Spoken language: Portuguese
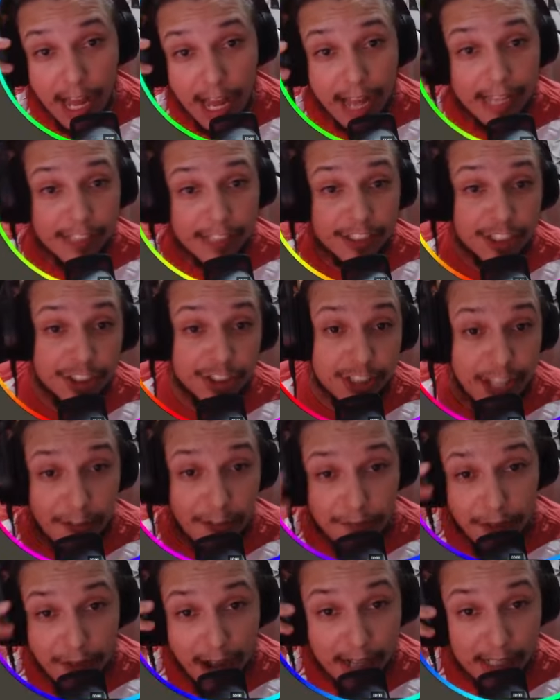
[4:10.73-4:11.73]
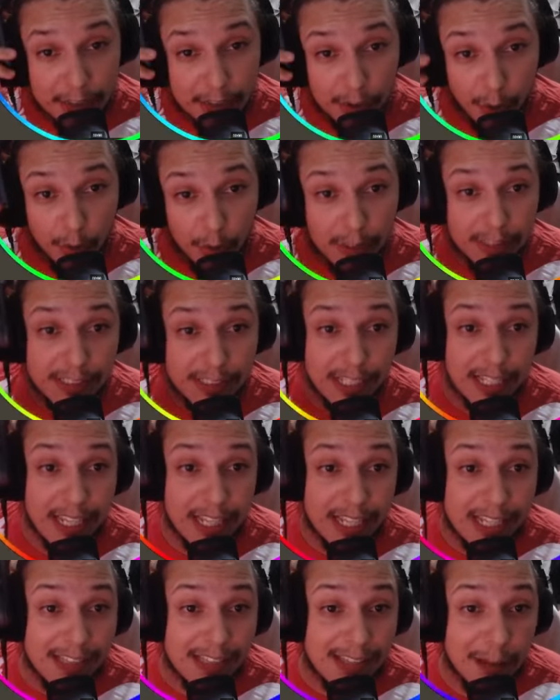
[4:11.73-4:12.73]
Aí a gente tem várias roles
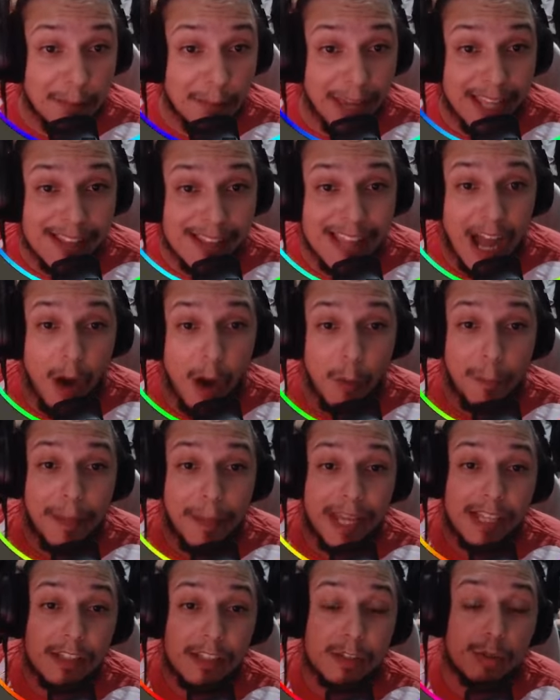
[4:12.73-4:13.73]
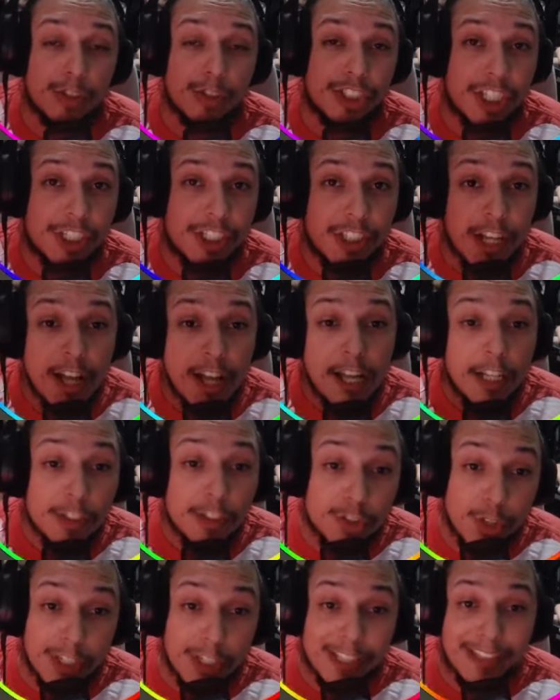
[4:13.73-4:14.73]
aqui que também dá aumento de
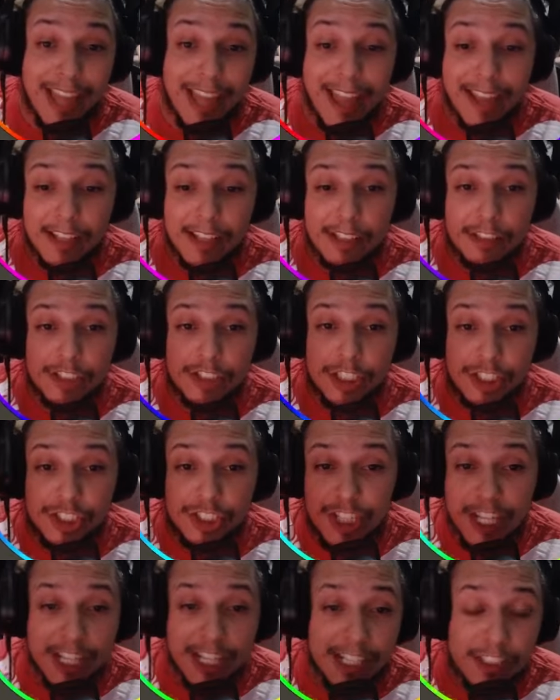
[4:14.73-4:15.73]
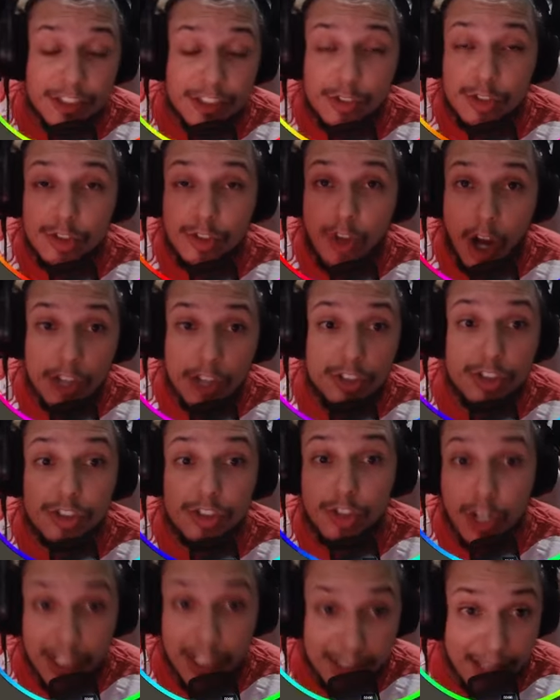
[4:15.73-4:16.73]
sorteio de tickets nos nossos
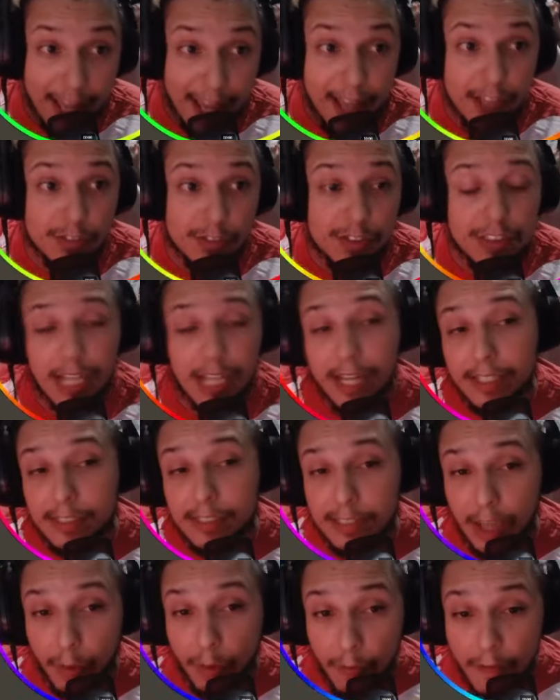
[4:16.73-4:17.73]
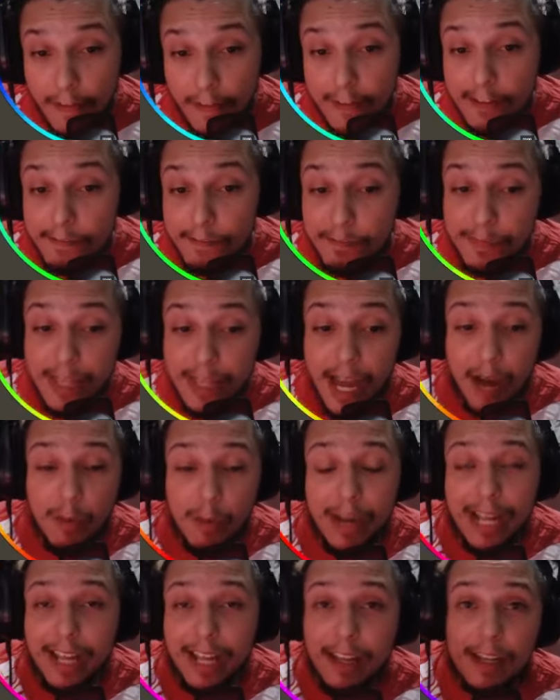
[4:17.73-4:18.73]
sorteios, tá? Então,
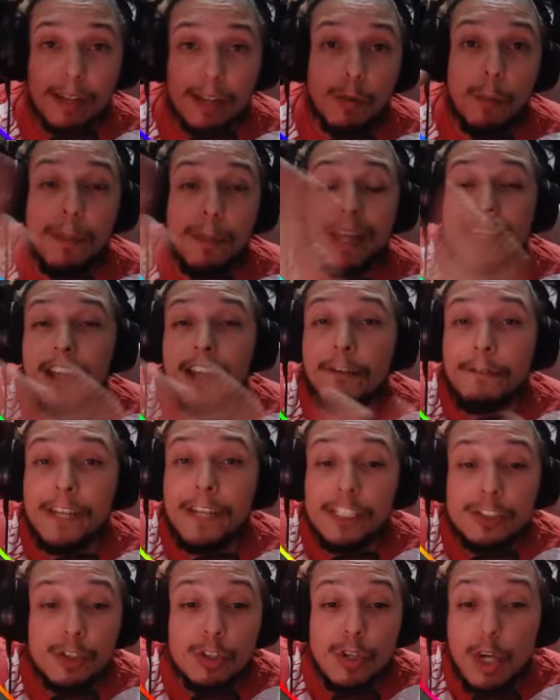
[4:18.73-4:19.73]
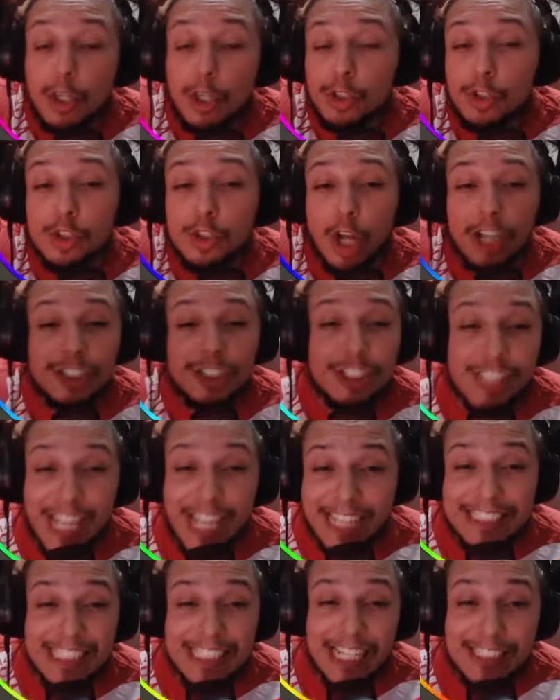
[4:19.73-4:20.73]
não é um benefício só de ter
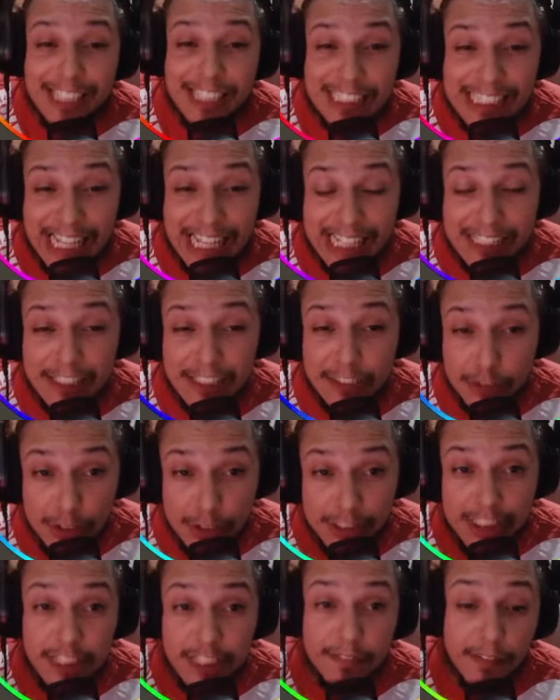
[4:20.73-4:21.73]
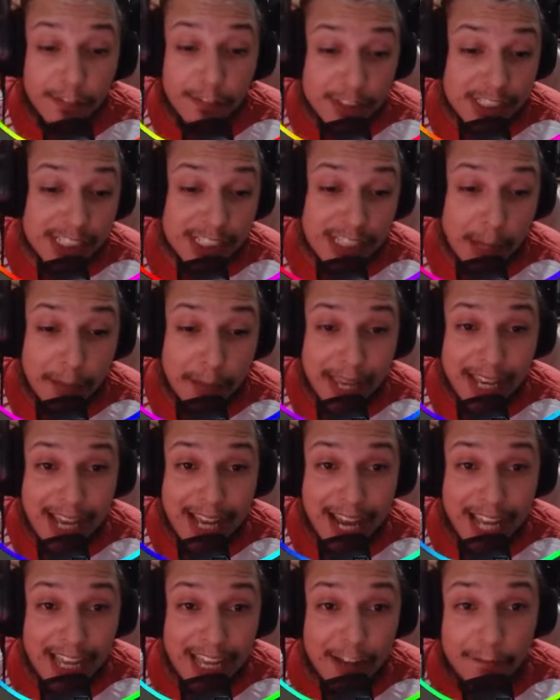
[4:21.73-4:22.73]
acesso à sala exclusiva, você também
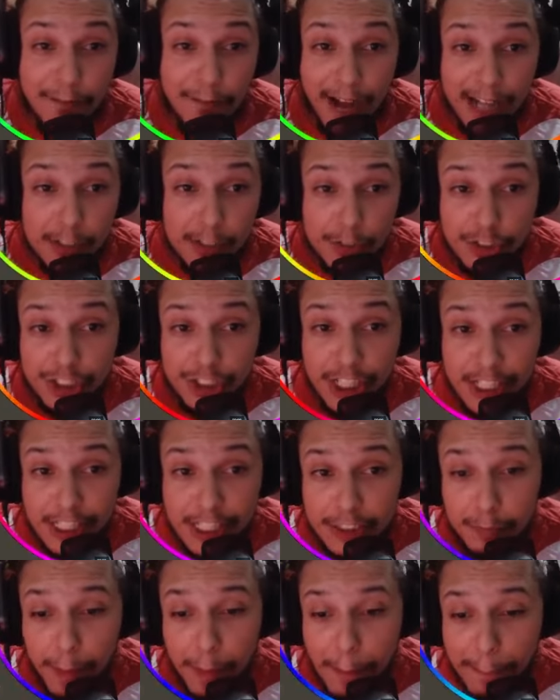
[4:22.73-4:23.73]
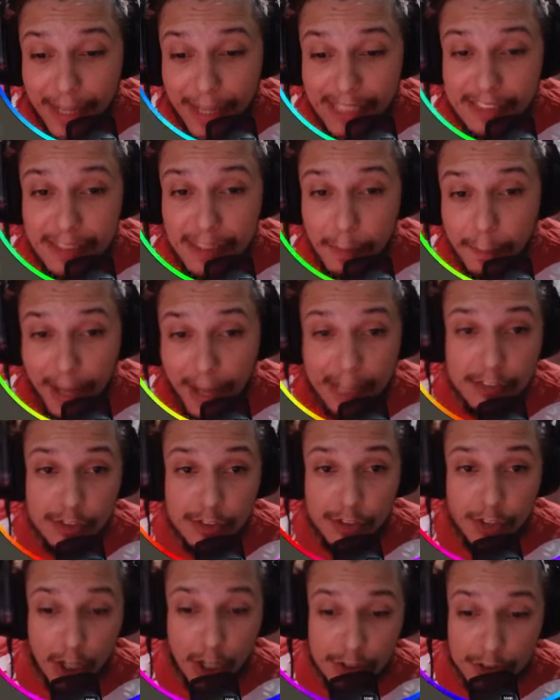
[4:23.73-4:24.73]
ganha vários tickets tickets para participar
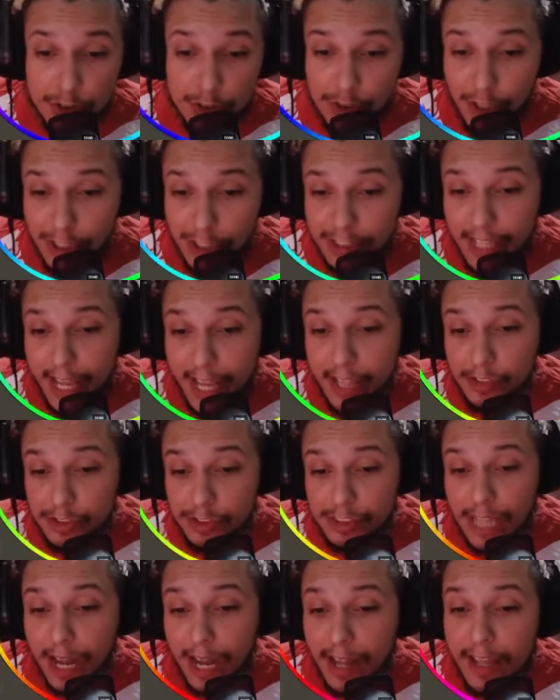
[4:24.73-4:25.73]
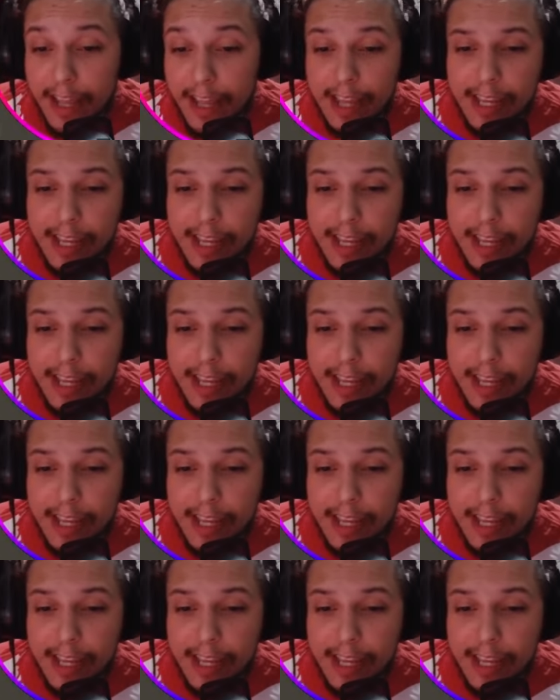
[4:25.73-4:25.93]
dos nossos sorteios, tá?